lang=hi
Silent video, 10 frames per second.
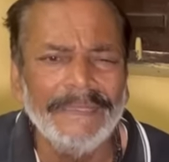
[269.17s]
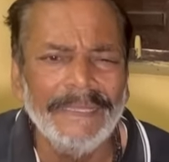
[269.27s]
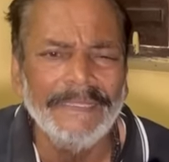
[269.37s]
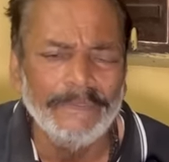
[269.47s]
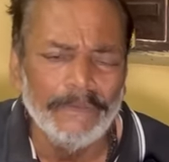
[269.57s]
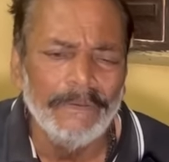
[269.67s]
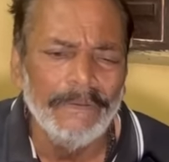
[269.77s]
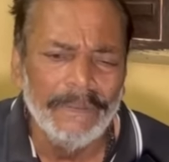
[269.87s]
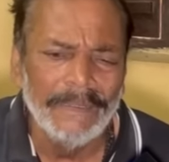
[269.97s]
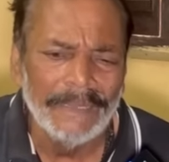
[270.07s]
है जो
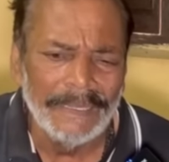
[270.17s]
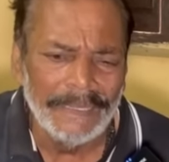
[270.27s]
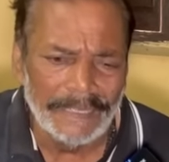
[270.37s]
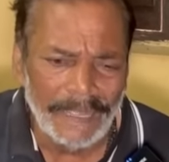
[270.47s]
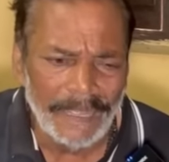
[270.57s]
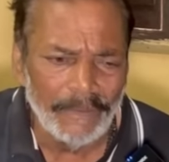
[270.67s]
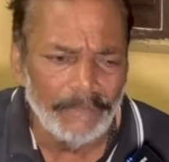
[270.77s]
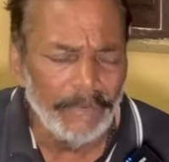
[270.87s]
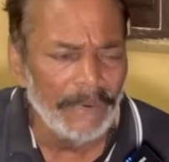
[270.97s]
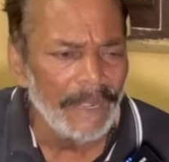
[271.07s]
लिखा है
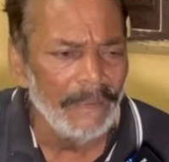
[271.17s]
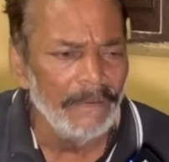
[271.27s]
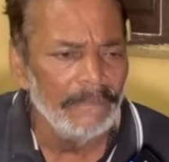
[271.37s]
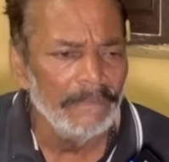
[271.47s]
भोग रहा हो